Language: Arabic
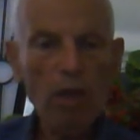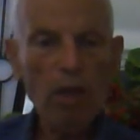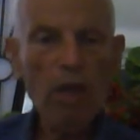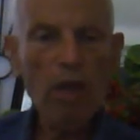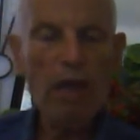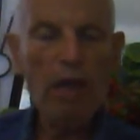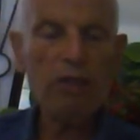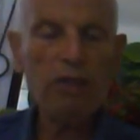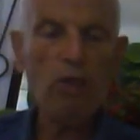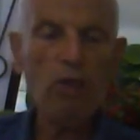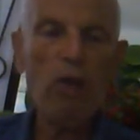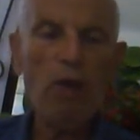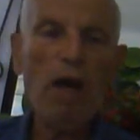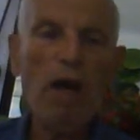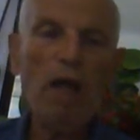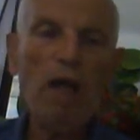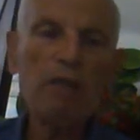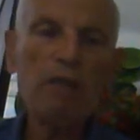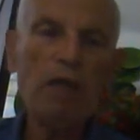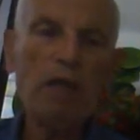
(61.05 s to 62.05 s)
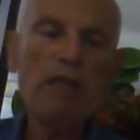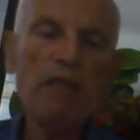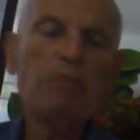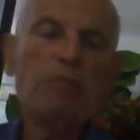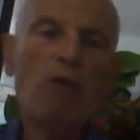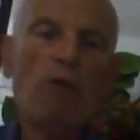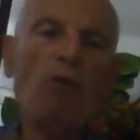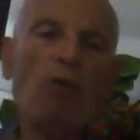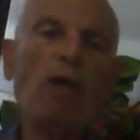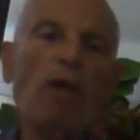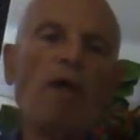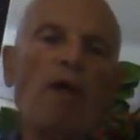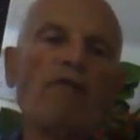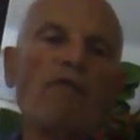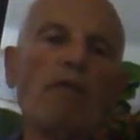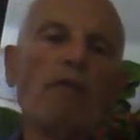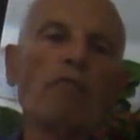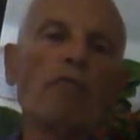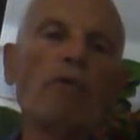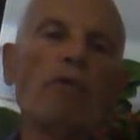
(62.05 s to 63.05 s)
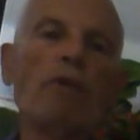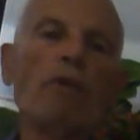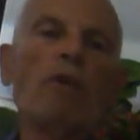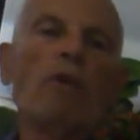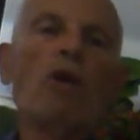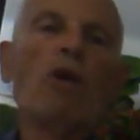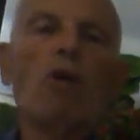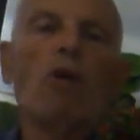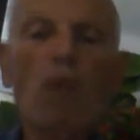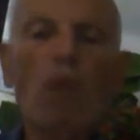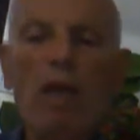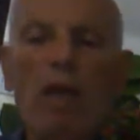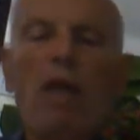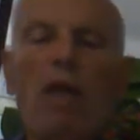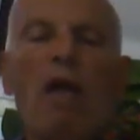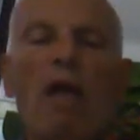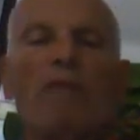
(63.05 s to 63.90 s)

عطلوها حتى أصبحوا لا يفهمون ولا لا